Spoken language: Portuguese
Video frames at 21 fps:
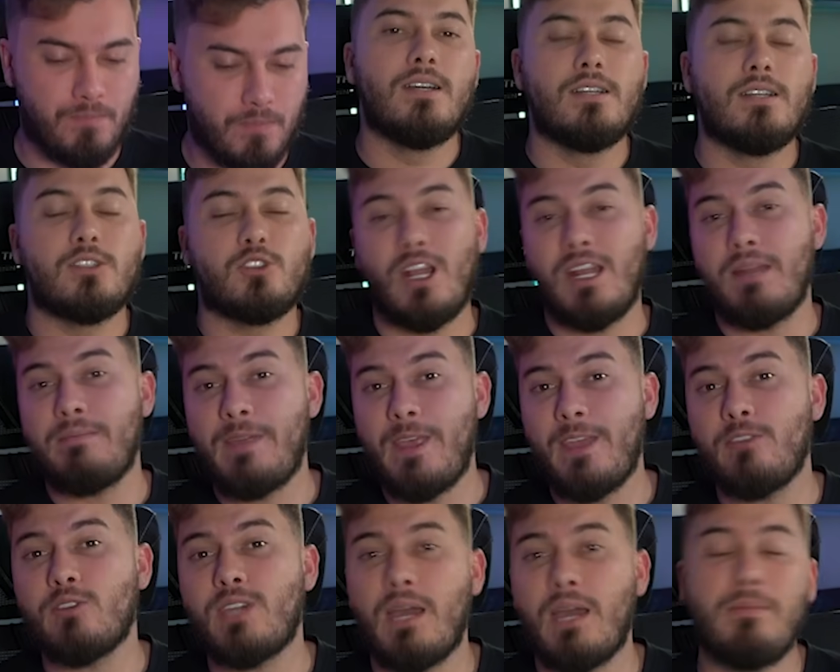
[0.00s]
Só
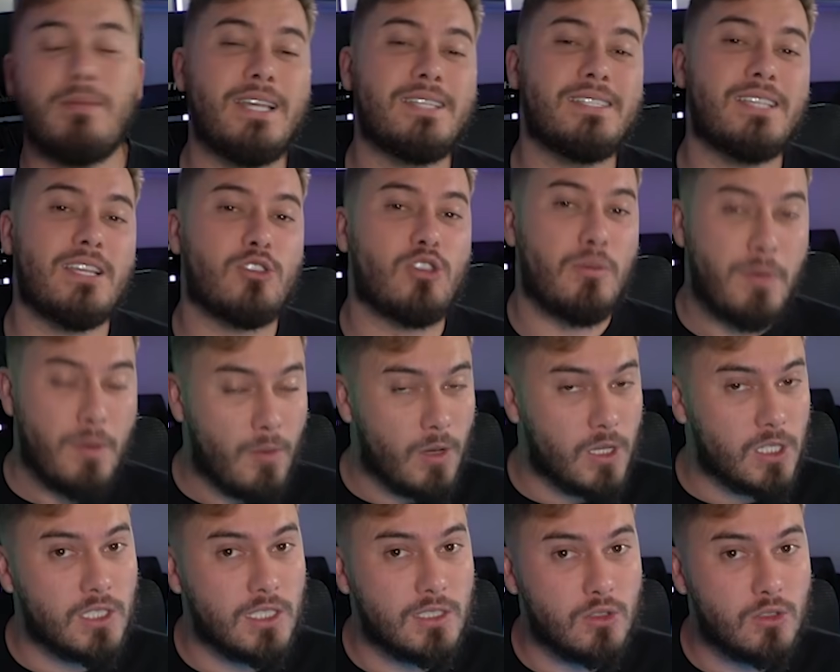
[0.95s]
lembrando que a Blaze é só para
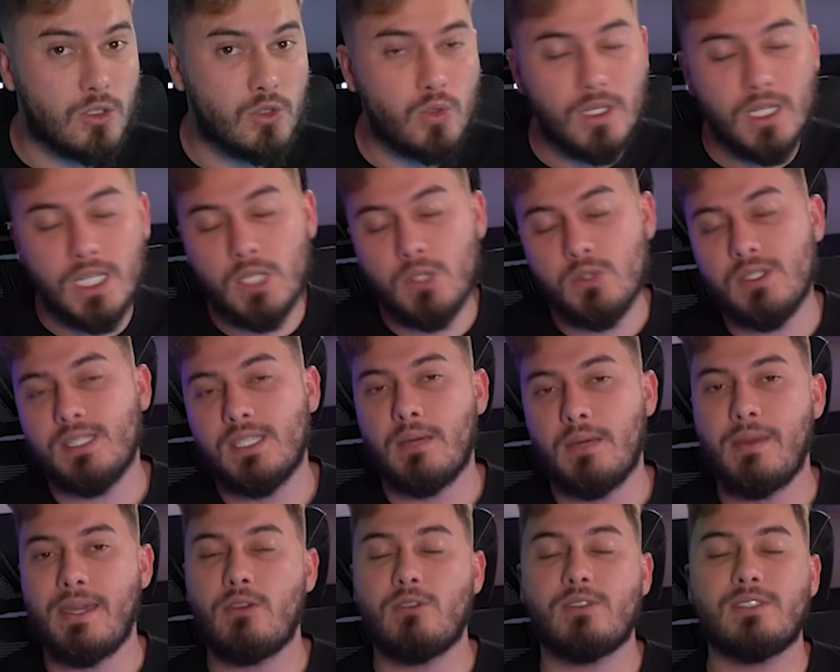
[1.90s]
menores de 18 anos e
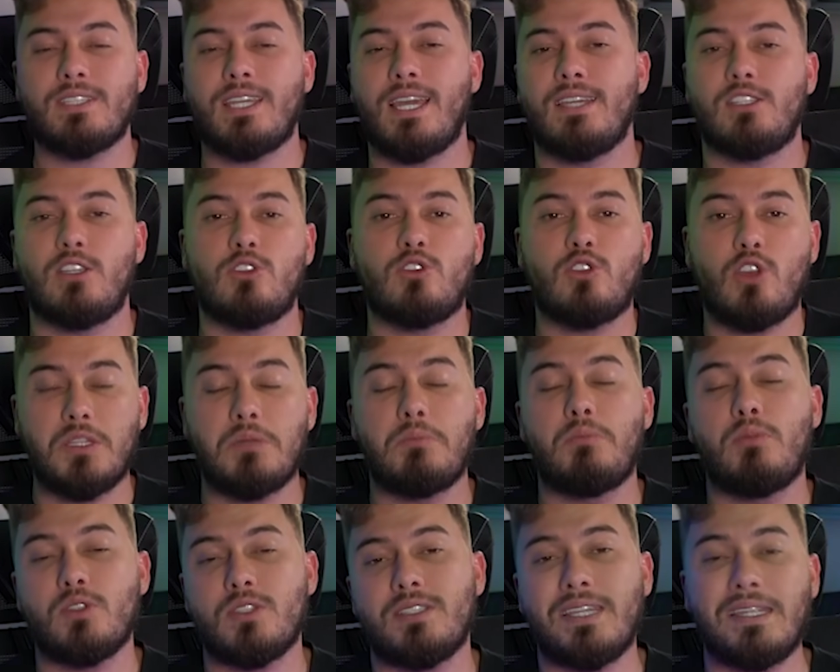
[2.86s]
também não esquece só
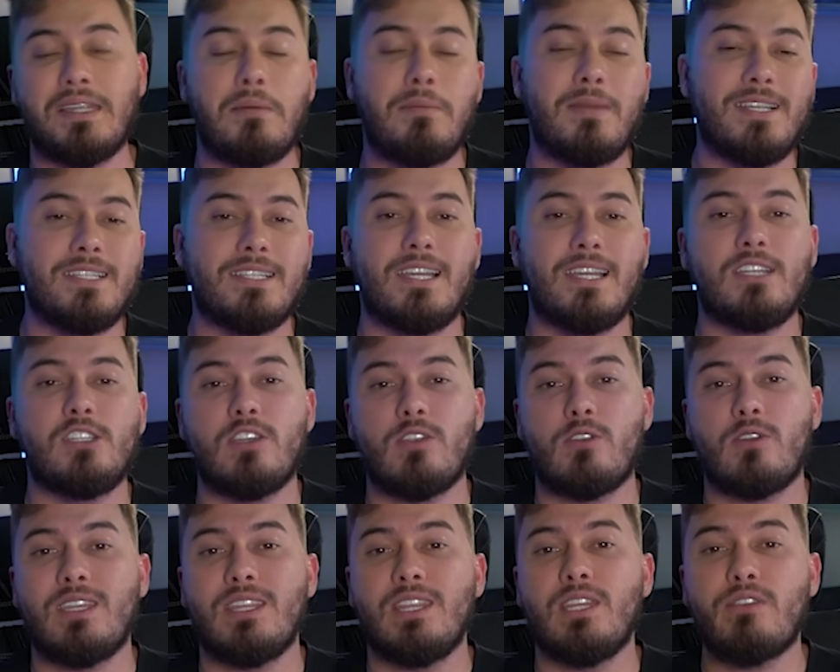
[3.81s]
depositar na Blaze aquele dinheiro
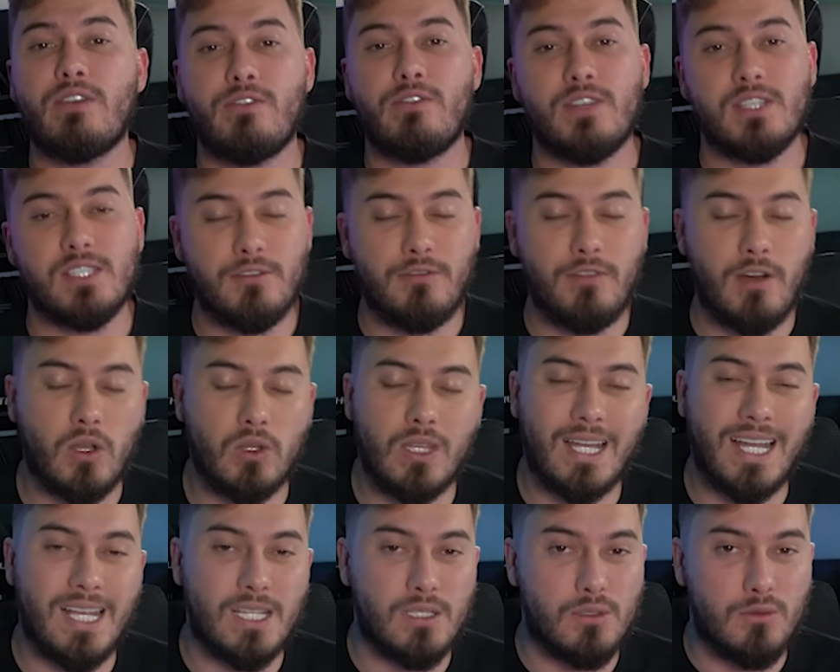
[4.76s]
que não vai fazer falta
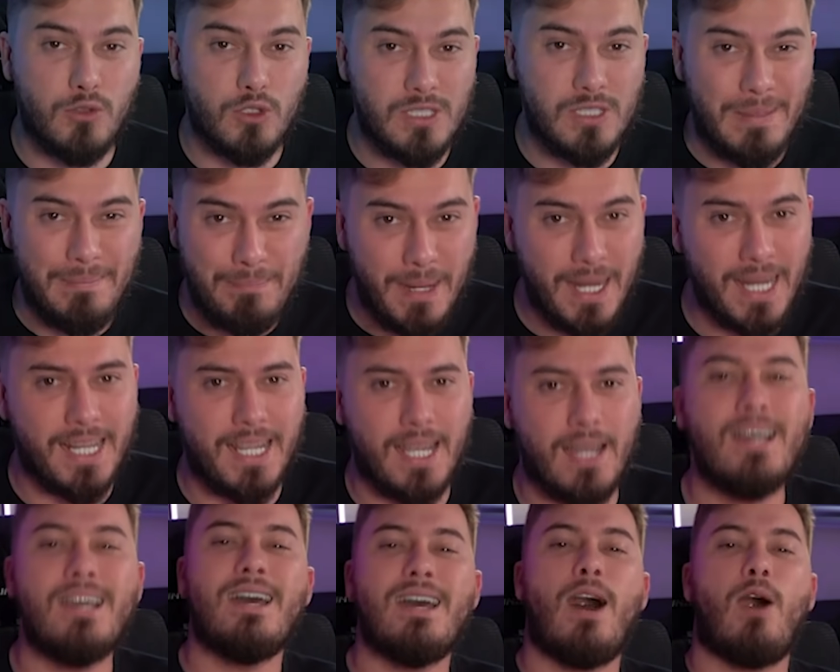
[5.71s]
caso você perca.
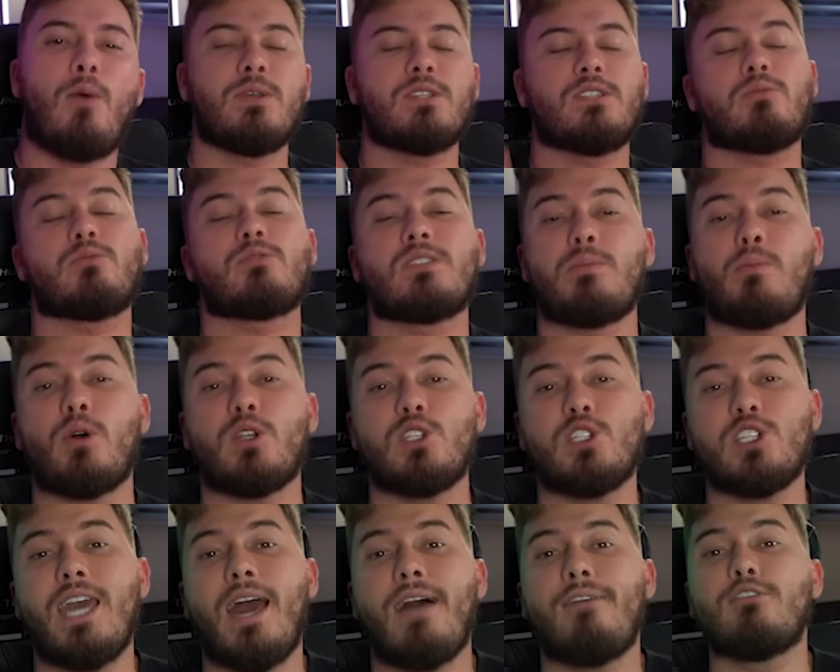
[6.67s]
Ao mesmo tempo que você pode
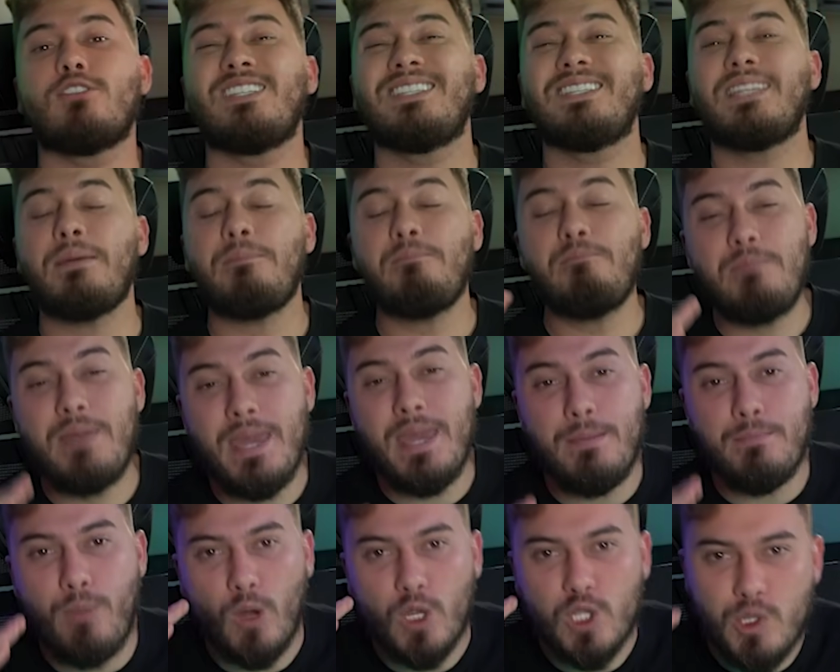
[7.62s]
ganhar, você também
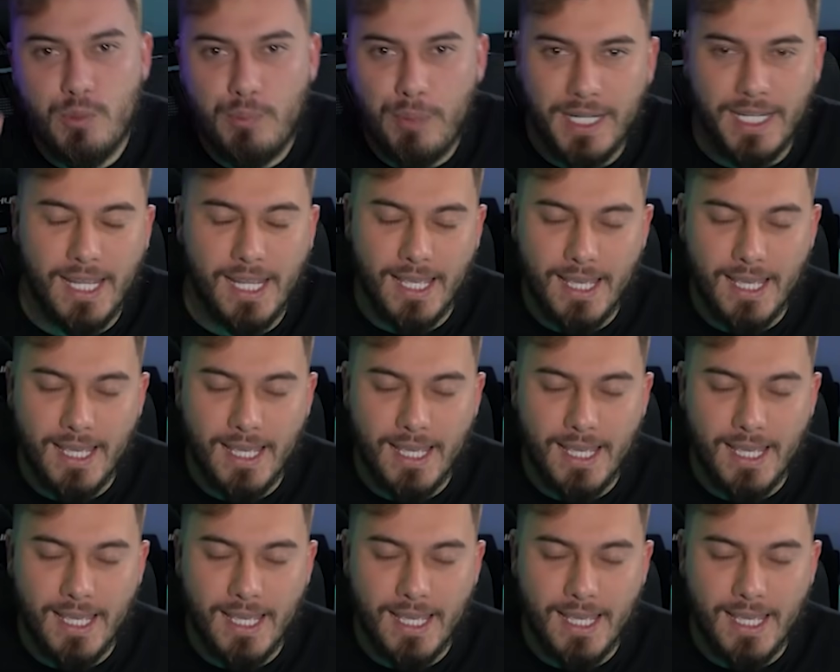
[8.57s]
pode perder.